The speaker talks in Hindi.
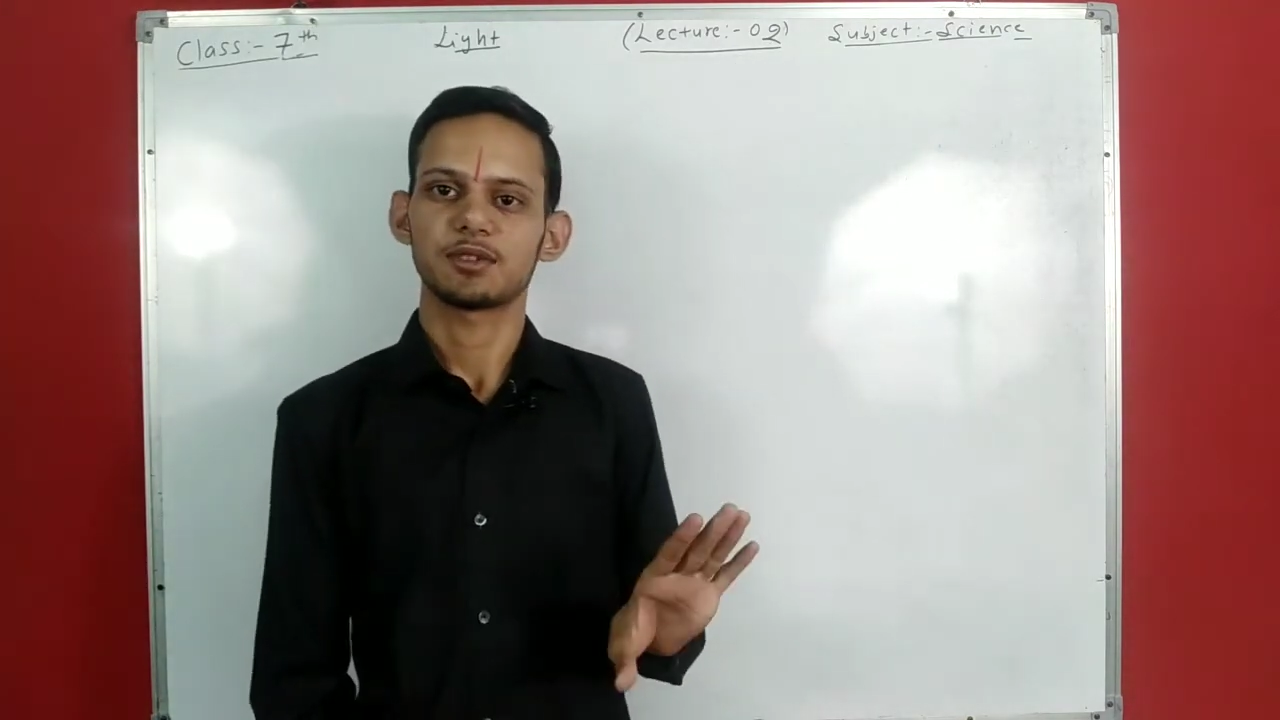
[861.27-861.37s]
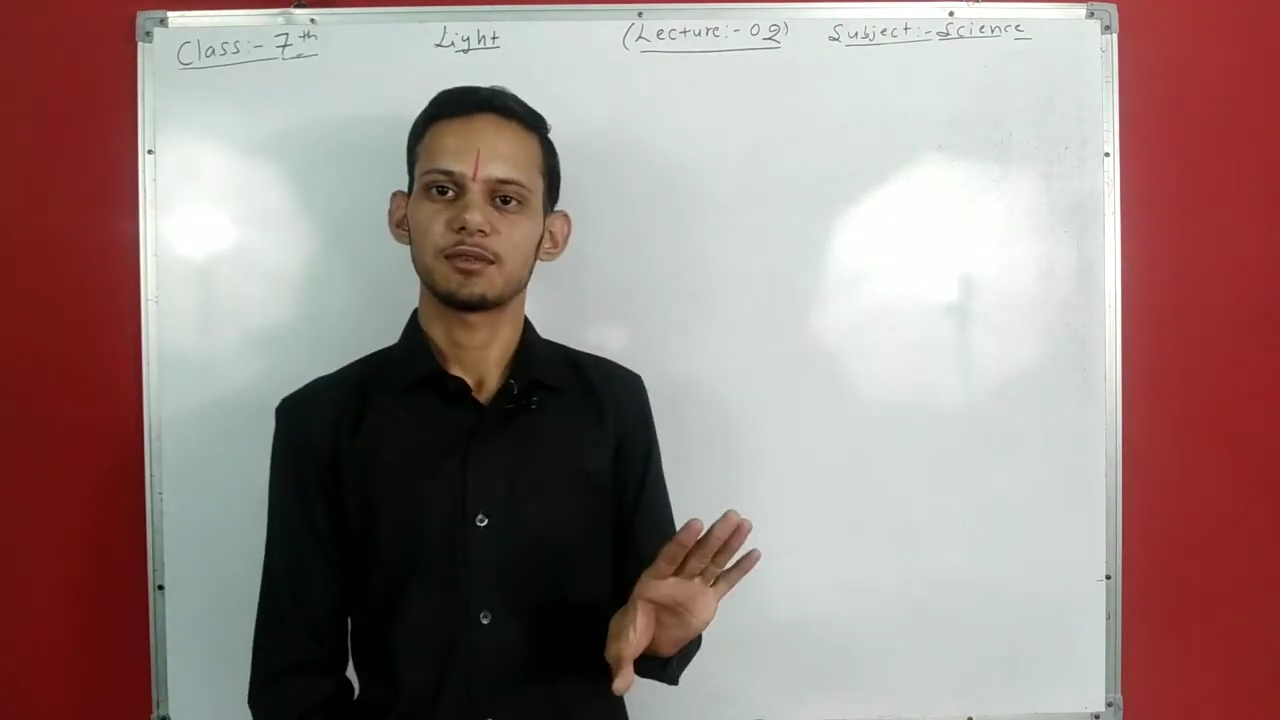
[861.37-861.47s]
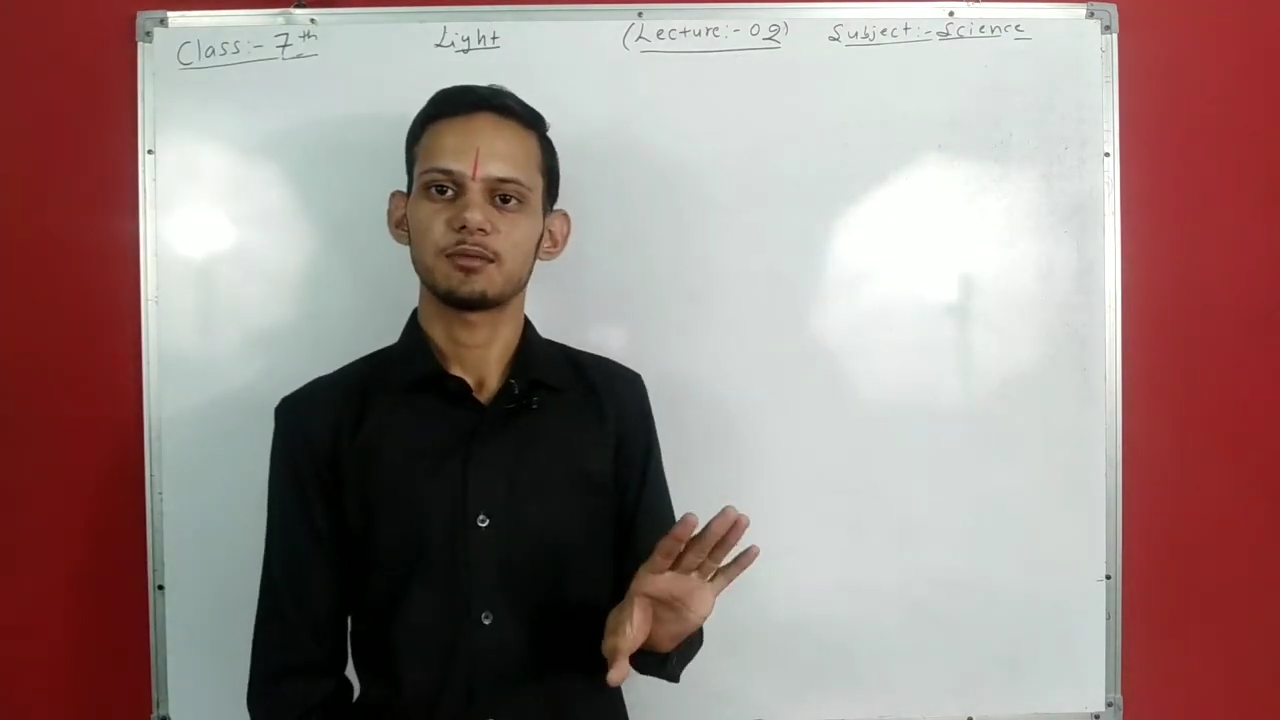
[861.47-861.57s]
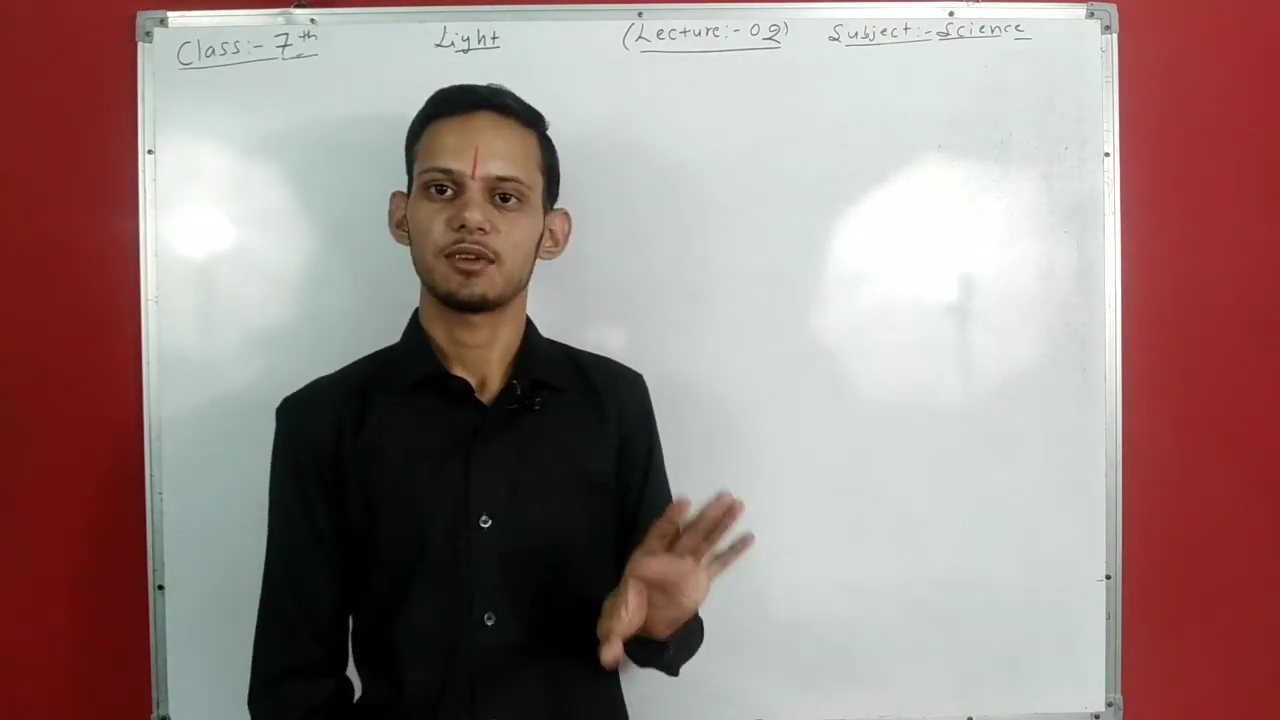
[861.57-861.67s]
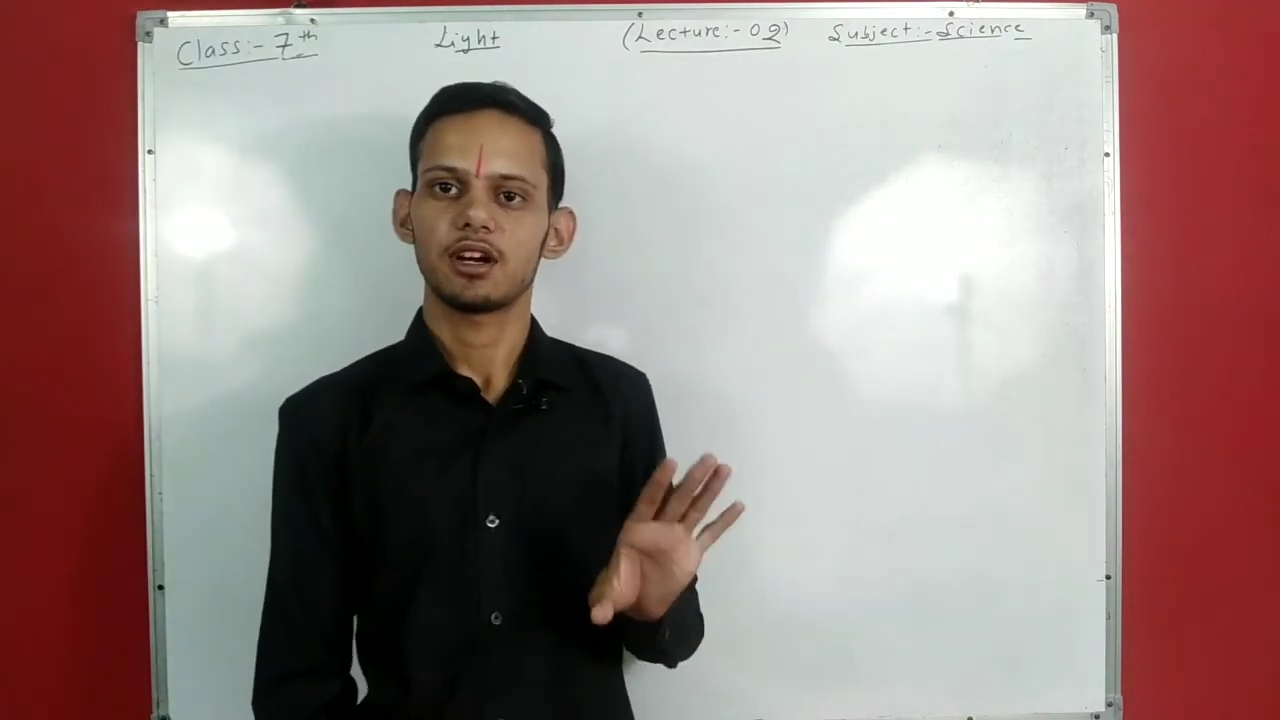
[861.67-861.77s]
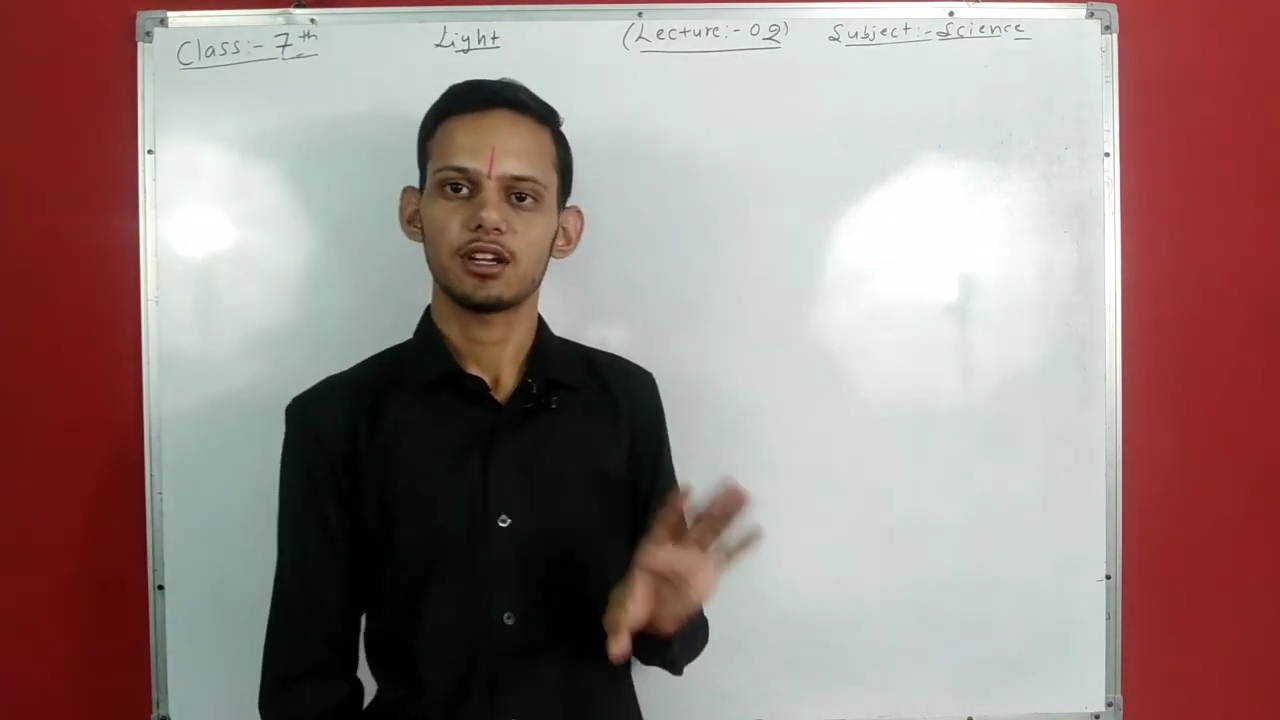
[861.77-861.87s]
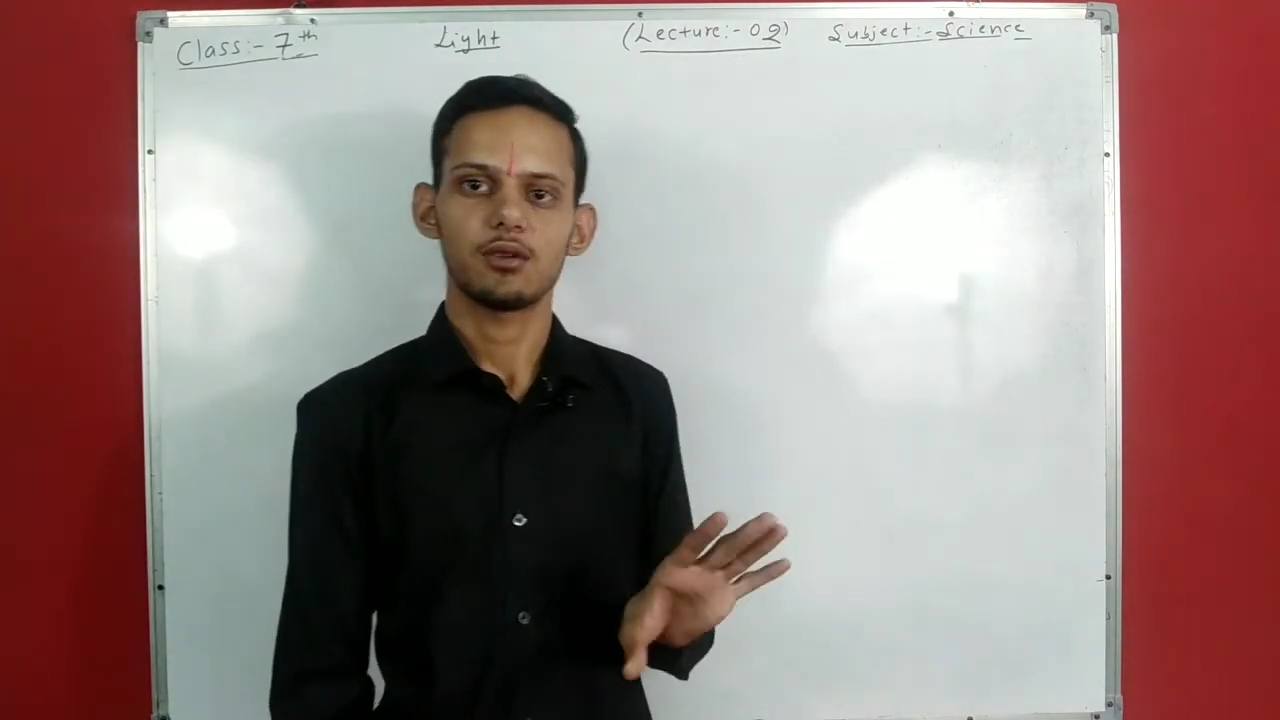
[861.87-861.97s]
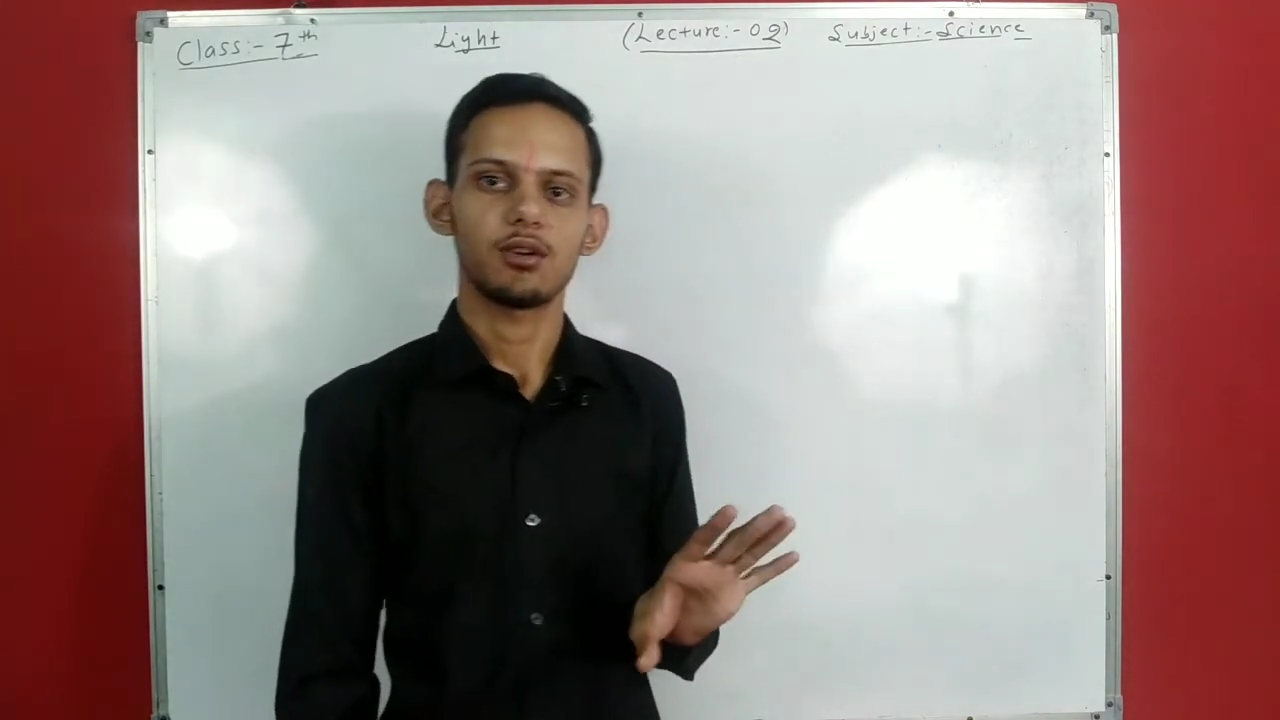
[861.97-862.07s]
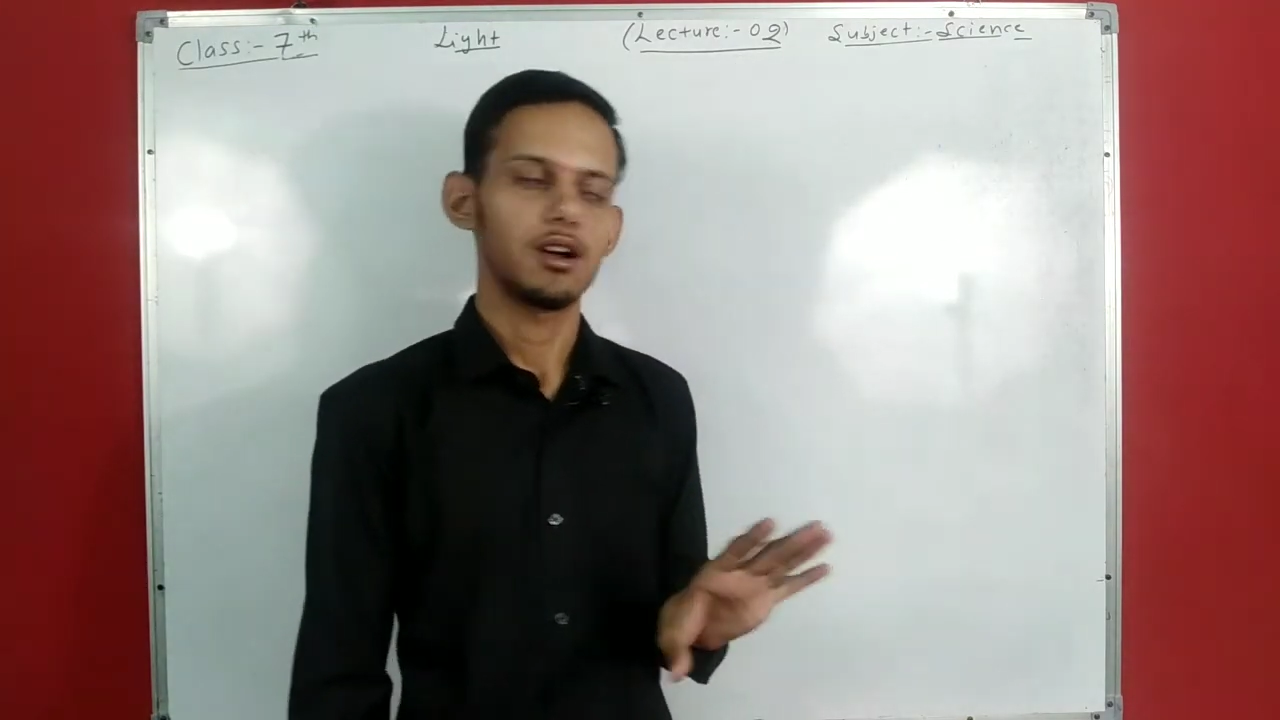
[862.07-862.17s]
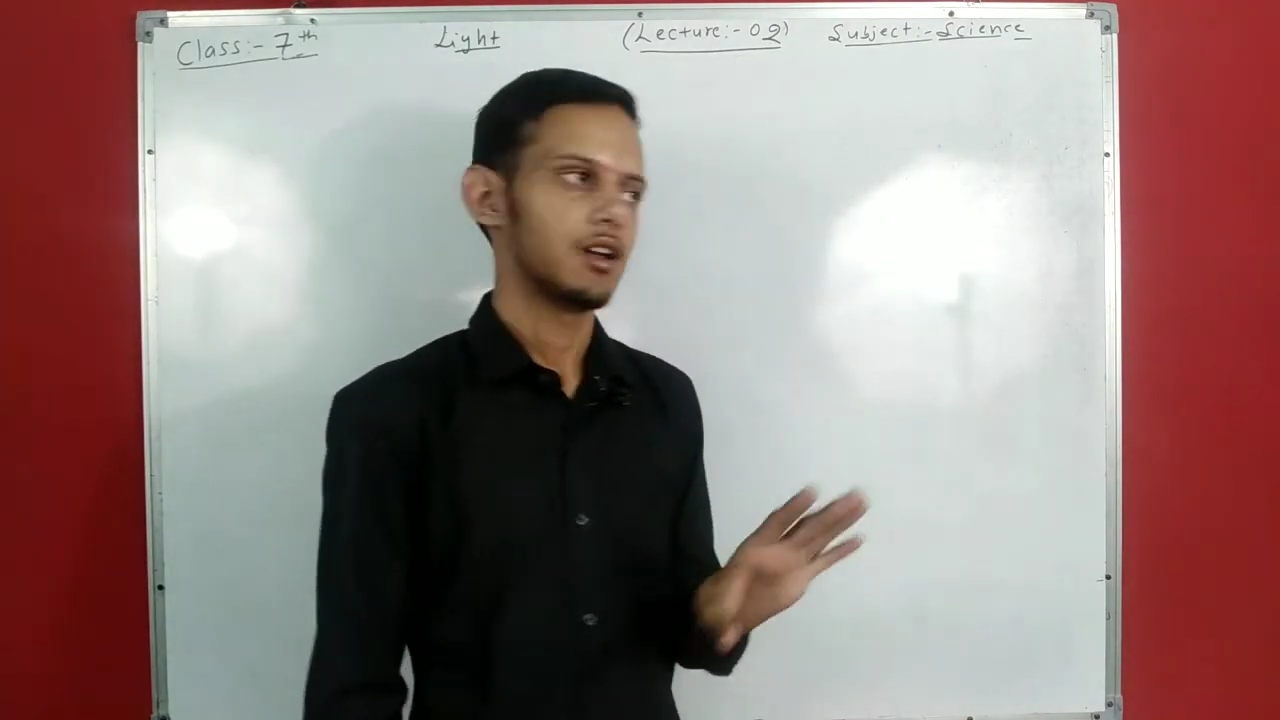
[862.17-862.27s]
समझ में आ गया
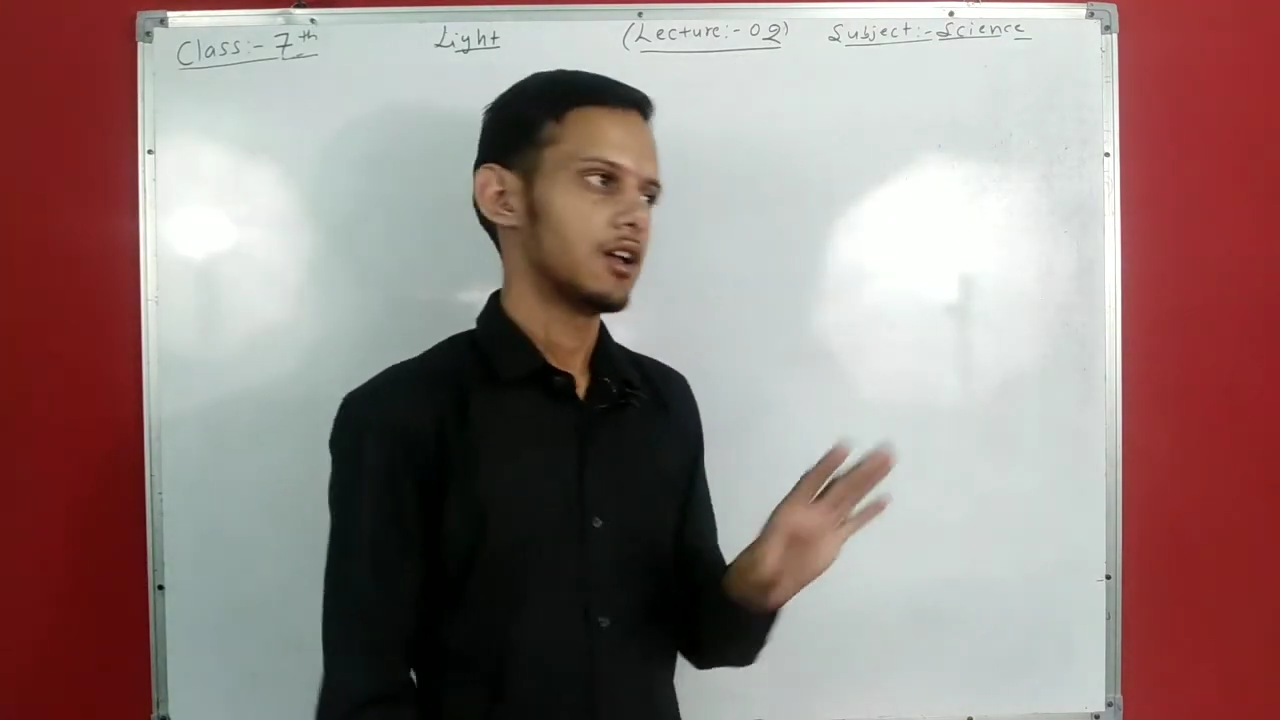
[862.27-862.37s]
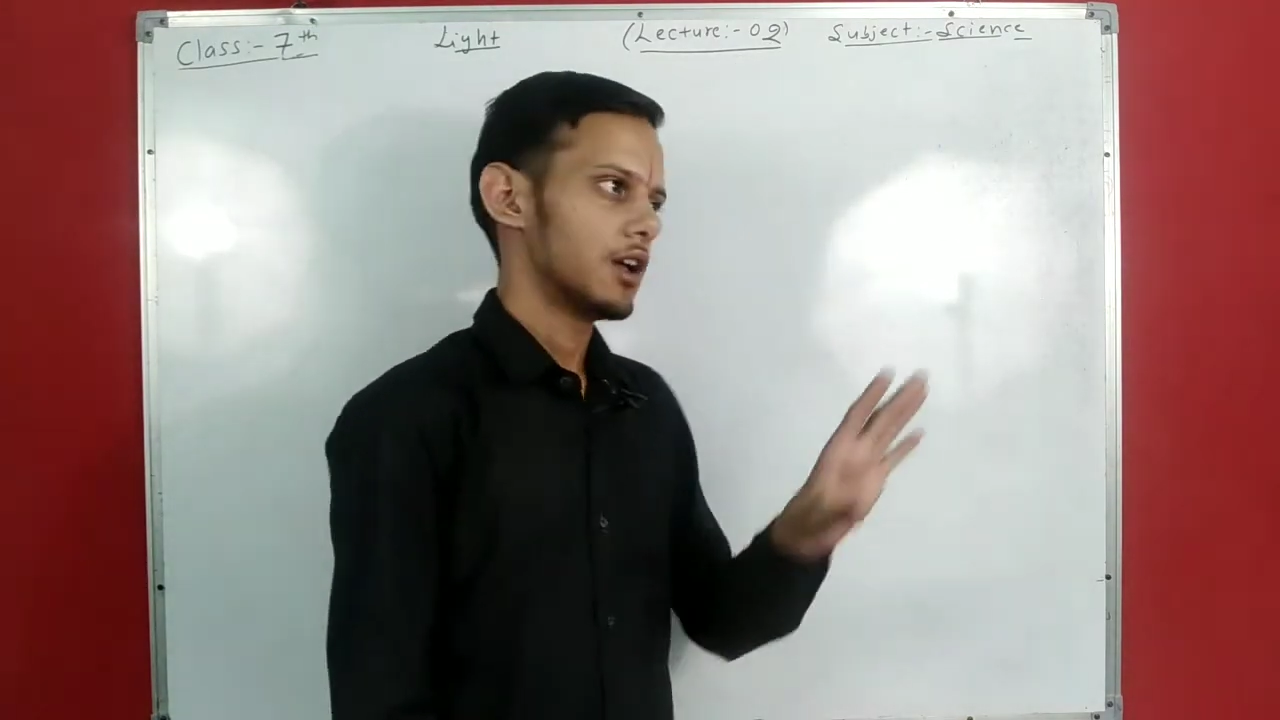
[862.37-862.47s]
होगा